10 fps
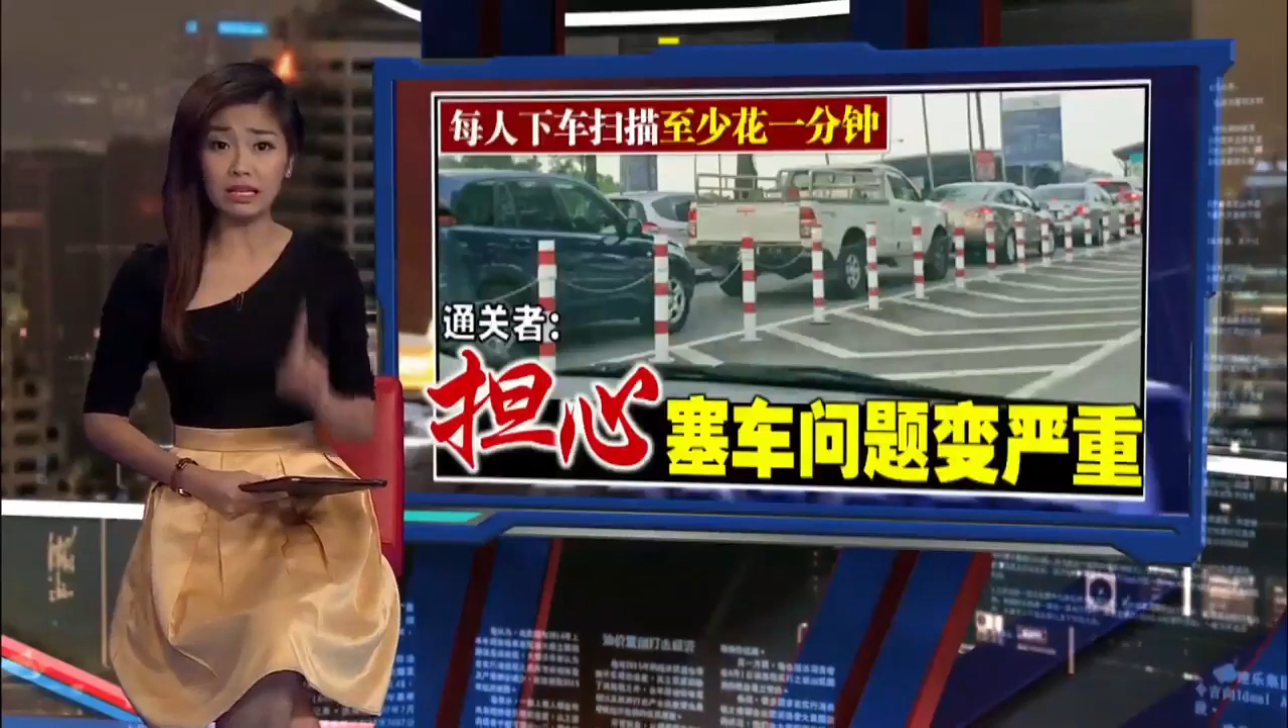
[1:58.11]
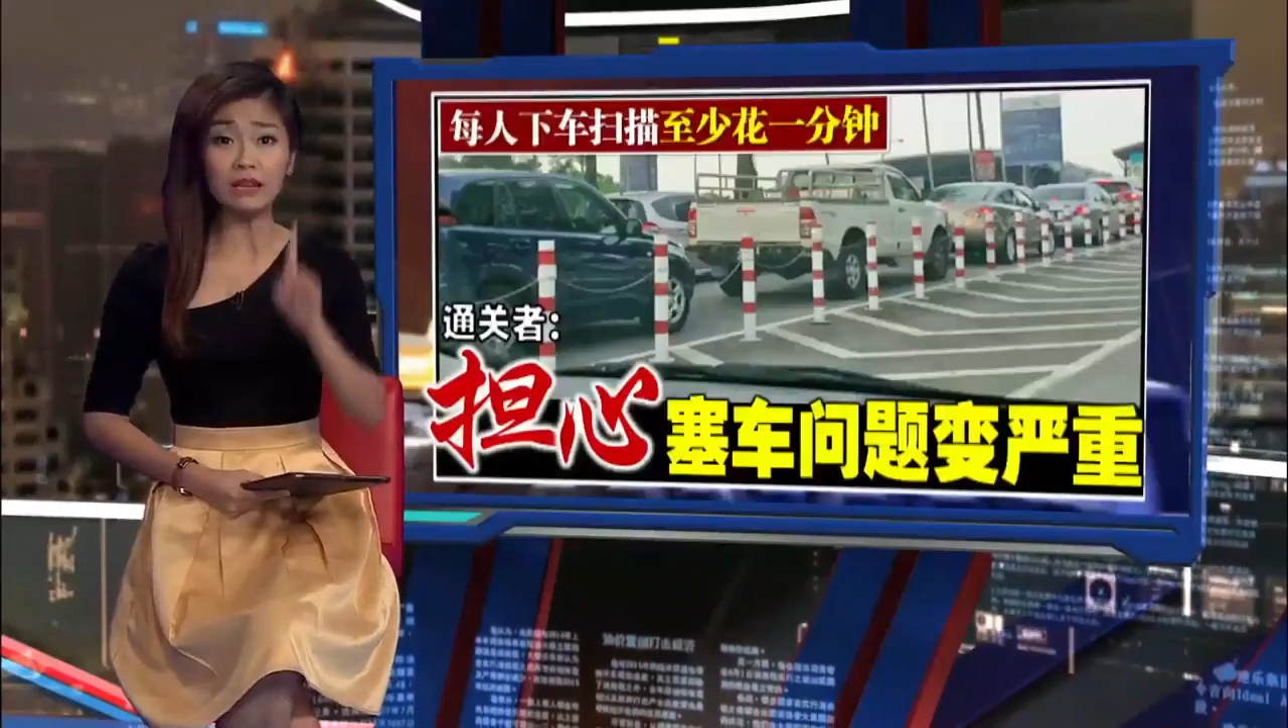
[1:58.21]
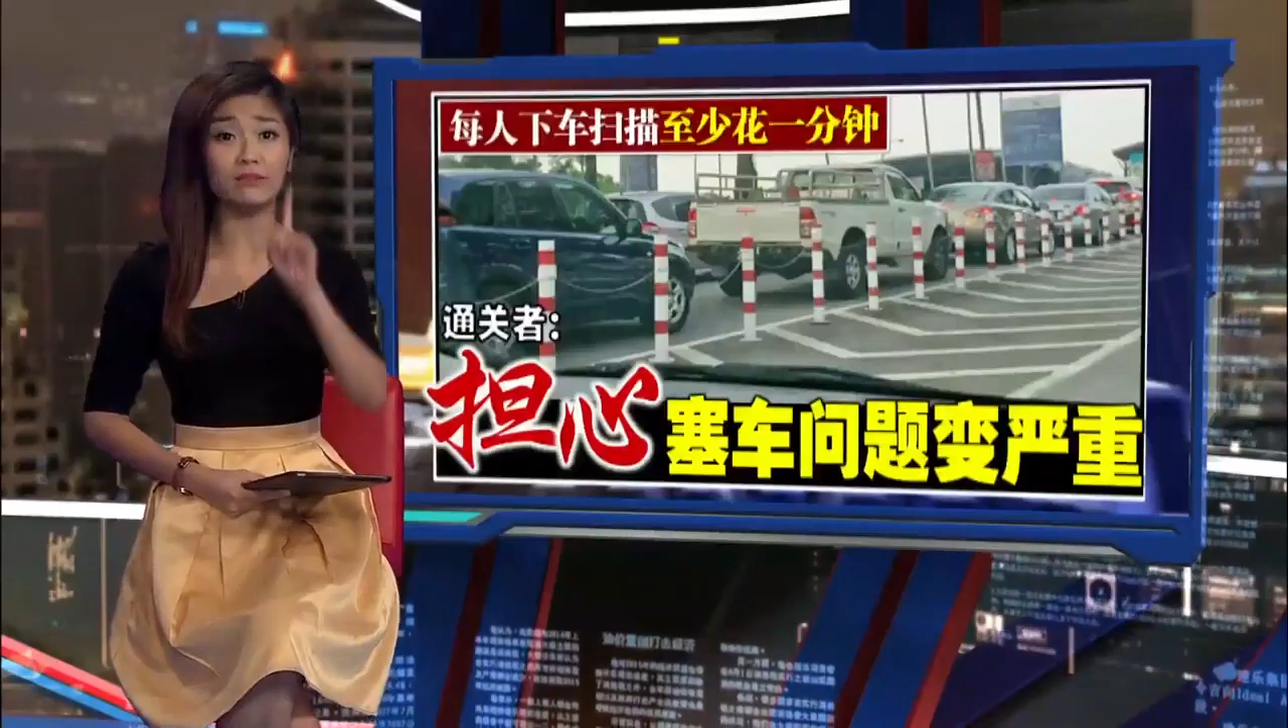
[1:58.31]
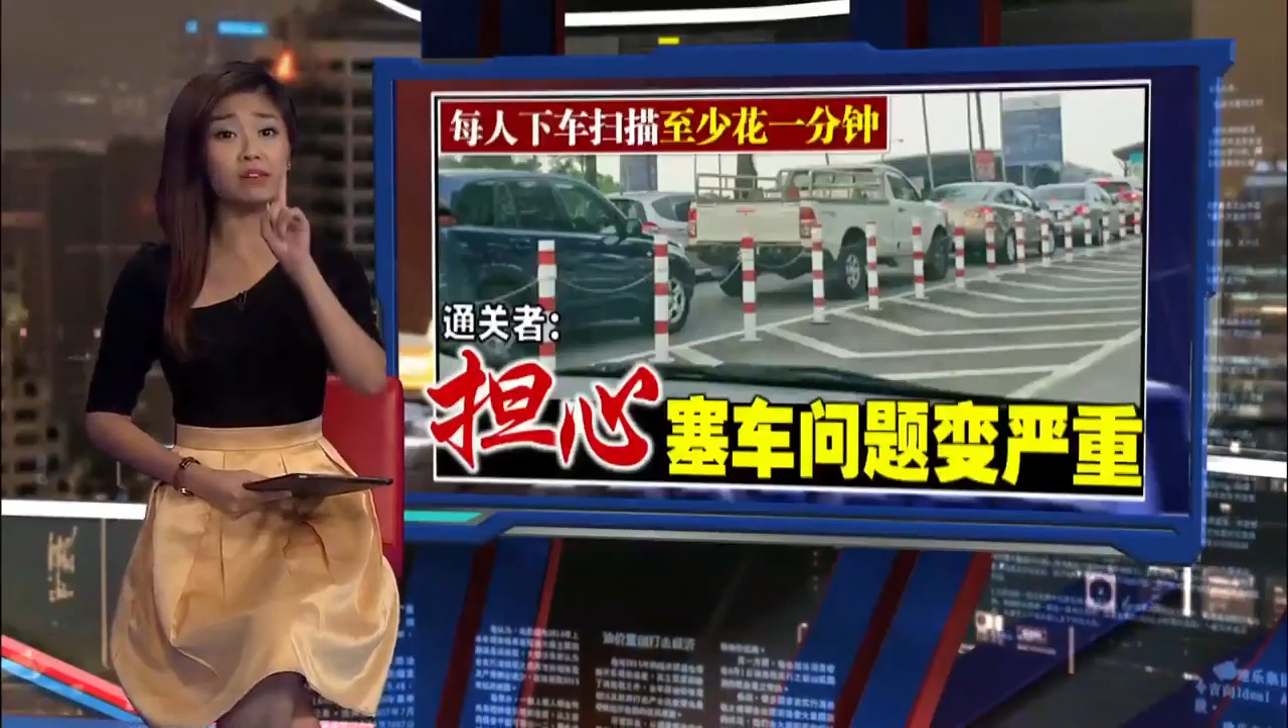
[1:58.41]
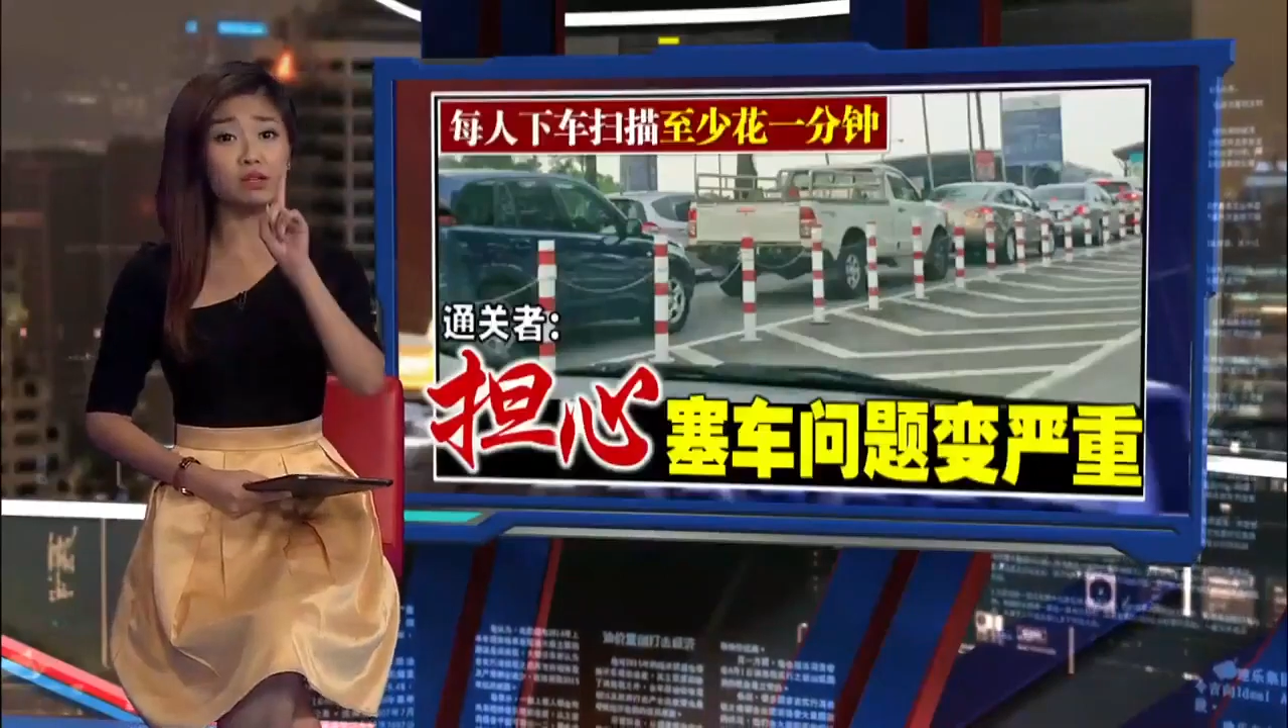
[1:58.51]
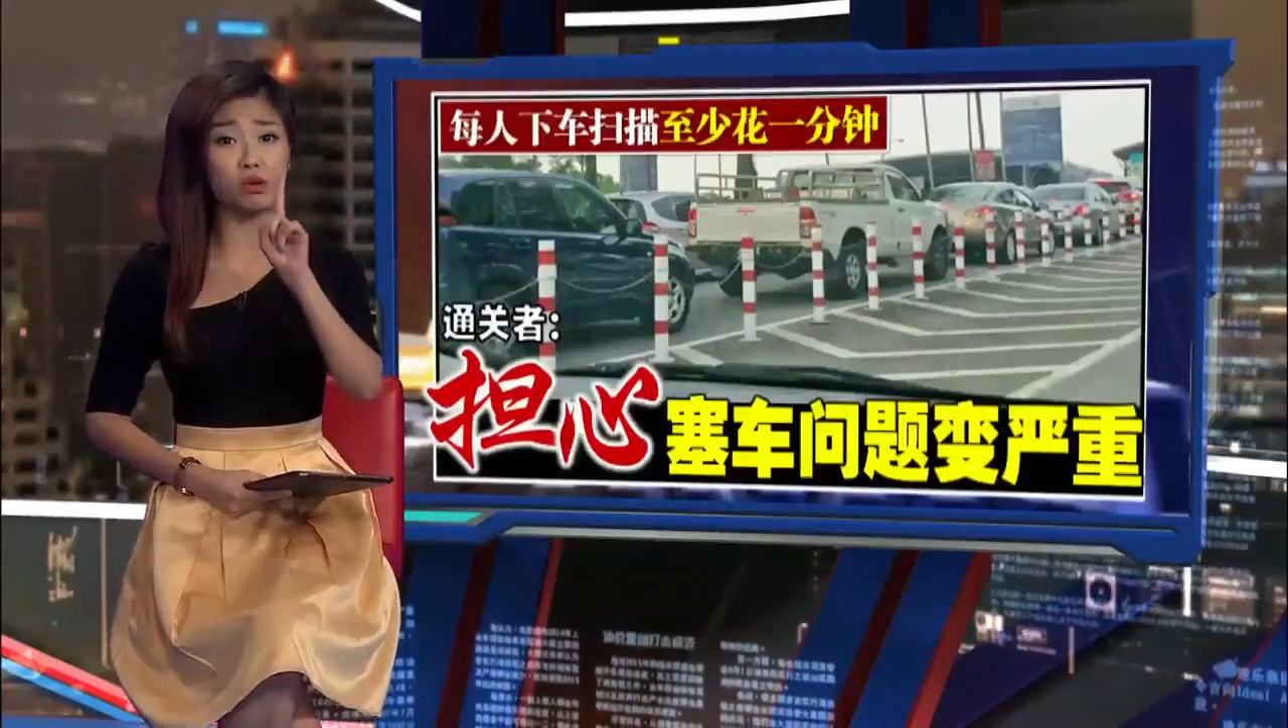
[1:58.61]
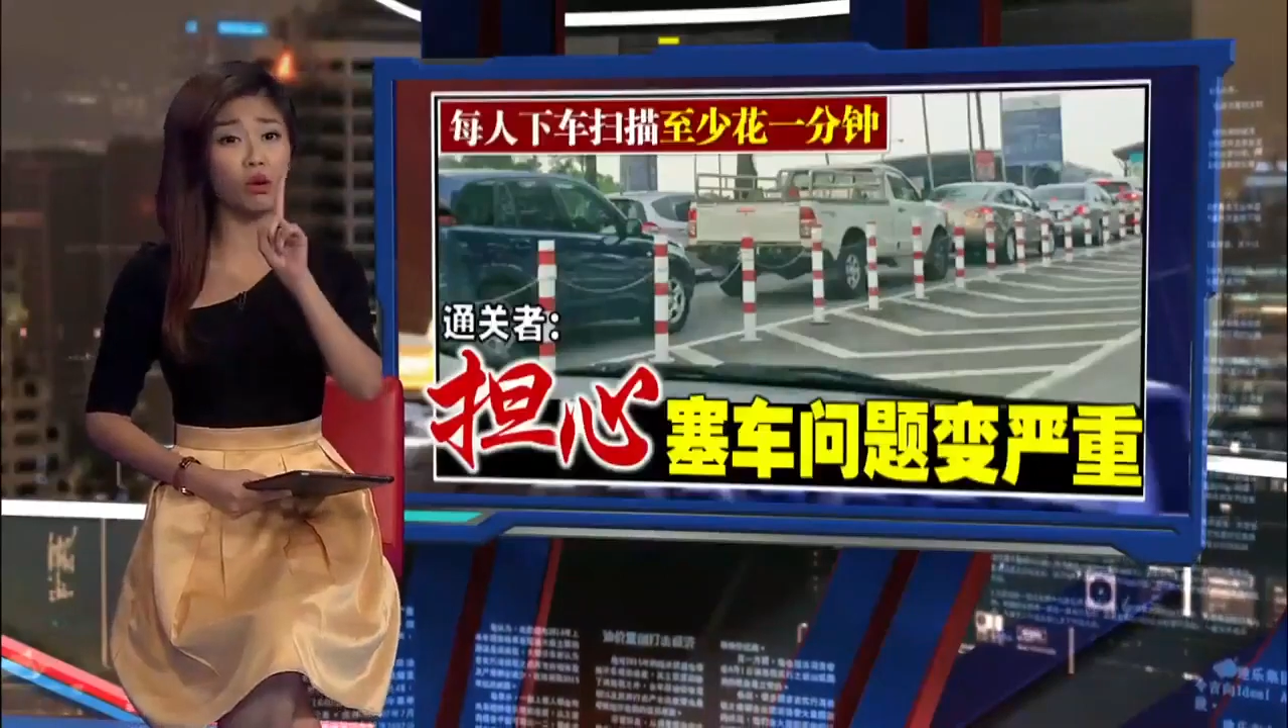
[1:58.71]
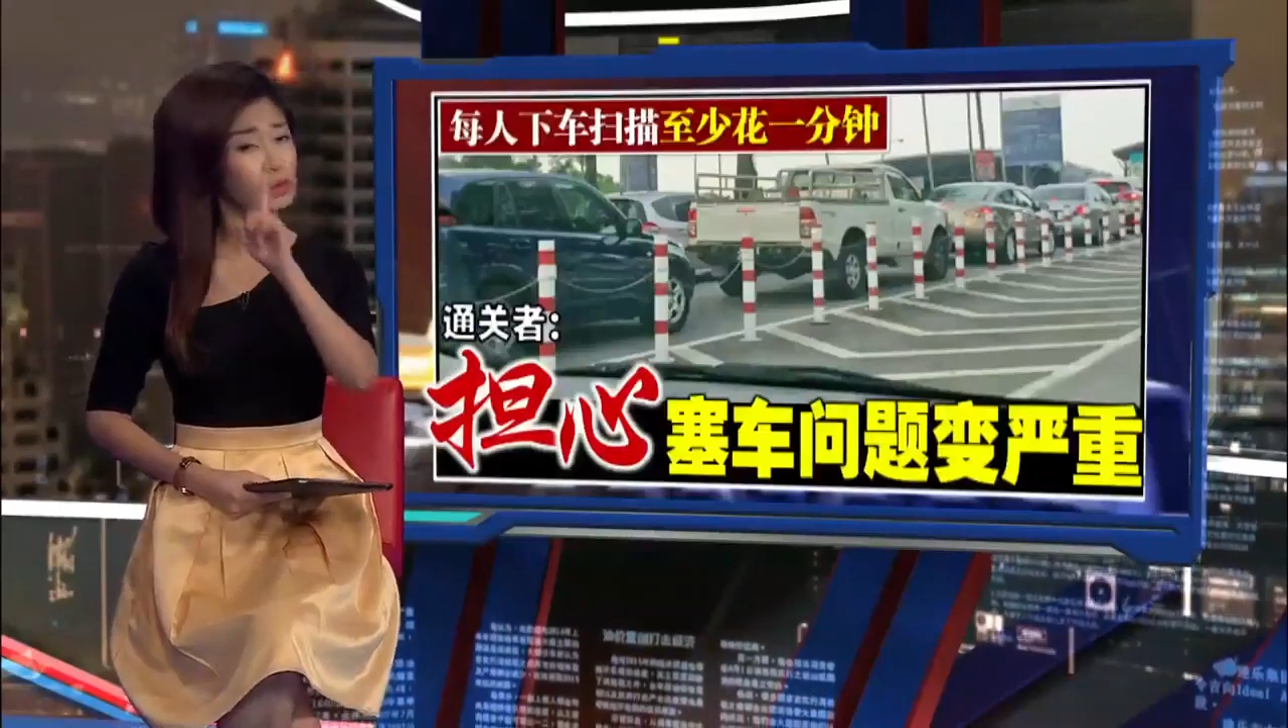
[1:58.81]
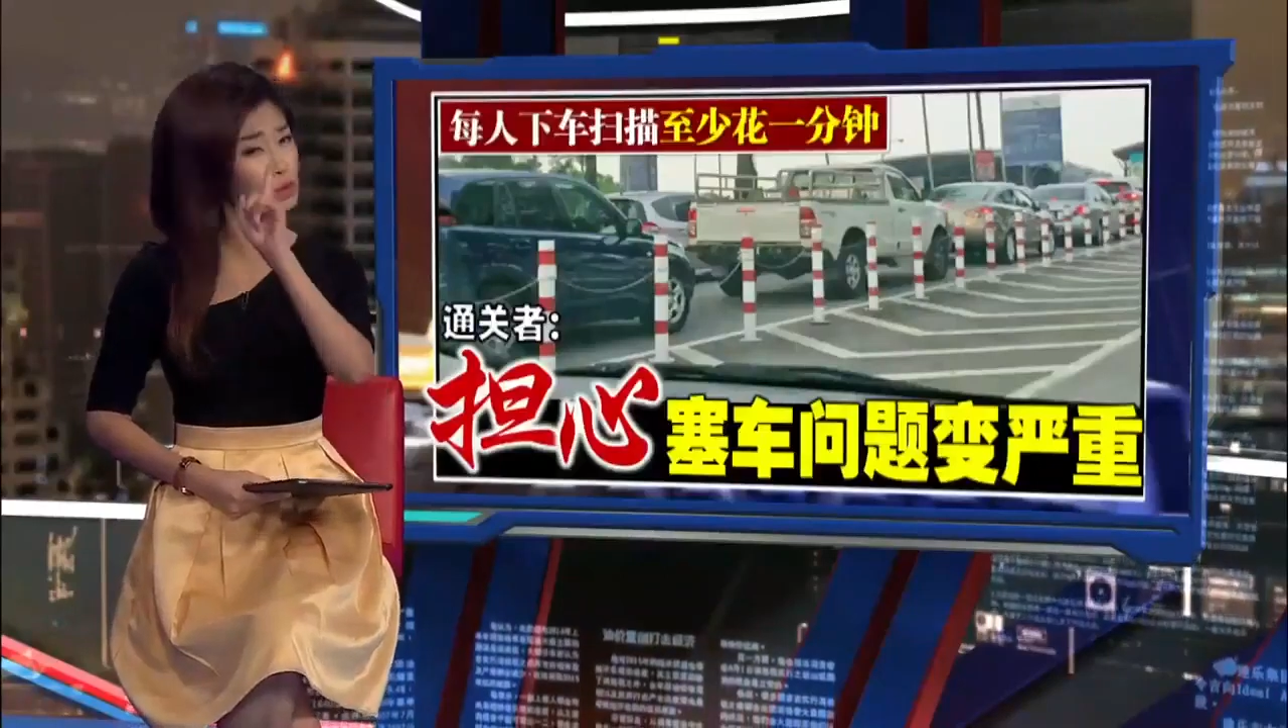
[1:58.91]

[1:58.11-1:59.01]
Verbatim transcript: 一分钟哦，